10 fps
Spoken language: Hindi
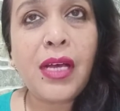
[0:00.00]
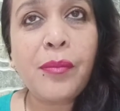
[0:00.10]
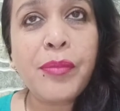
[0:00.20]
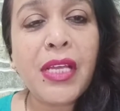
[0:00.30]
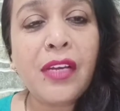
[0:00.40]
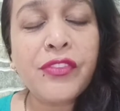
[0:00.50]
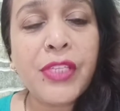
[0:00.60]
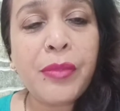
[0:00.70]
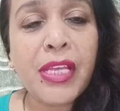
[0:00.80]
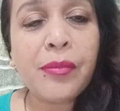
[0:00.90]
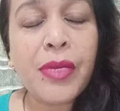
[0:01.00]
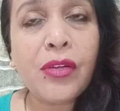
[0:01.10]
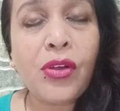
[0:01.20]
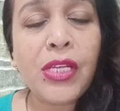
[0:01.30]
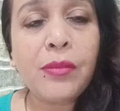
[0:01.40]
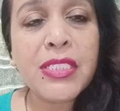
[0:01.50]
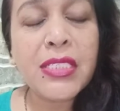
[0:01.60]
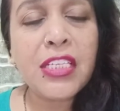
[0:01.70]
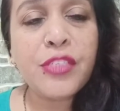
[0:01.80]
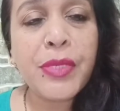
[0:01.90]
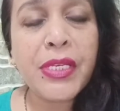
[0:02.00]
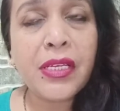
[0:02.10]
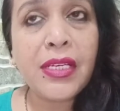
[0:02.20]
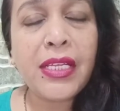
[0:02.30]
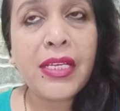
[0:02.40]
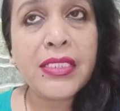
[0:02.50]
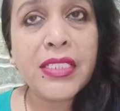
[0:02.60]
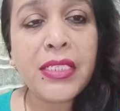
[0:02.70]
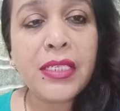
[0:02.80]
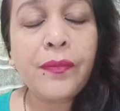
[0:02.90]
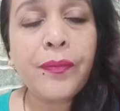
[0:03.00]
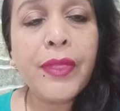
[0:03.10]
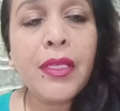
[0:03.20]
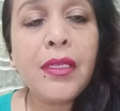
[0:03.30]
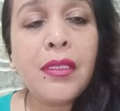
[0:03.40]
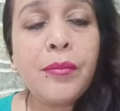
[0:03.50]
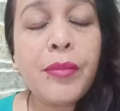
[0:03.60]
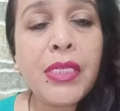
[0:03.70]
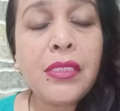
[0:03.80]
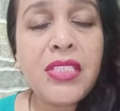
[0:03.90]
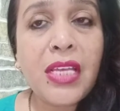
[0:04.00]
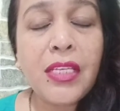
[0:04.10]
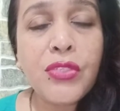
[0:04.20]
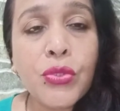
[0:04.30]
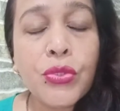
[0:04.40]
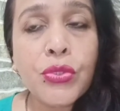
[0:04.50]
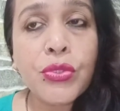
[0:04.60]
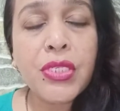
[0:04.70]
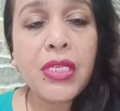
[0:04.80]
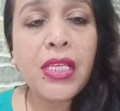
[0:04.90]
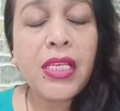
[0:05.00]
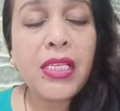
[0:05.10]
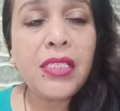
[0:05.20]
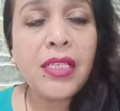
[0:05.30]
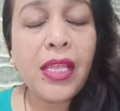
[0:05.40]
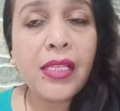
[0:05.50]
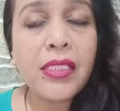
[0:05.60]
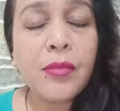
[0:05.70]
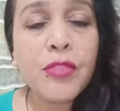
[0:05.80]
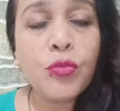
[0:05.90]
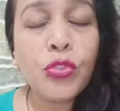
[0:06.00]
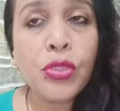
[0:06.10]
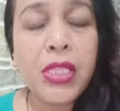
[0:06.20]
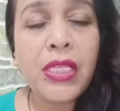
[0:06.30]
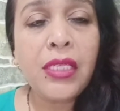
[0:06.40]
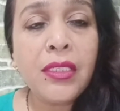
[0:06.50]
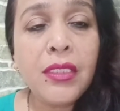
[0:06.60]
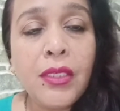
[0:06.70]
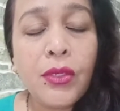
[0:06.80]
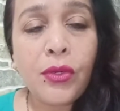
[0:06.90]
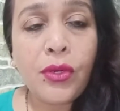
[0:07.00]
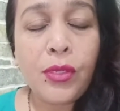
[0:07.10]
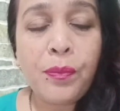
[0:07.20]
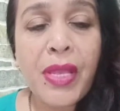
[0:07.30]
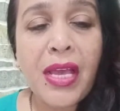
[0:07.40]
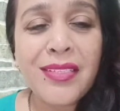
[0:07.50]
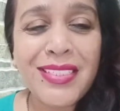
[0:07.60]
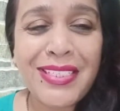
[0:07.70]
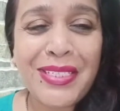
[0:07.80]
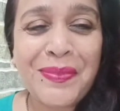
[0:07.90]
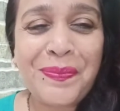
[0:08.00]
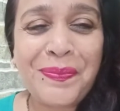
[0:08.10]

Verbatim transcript: आपने हफ्ते में एक बार ऑयल मसाज भी कर लेना चाहिए पर ज़्यादा ज़ोर ज़ोर से नहीं एकदम स्मूथली और प्यार से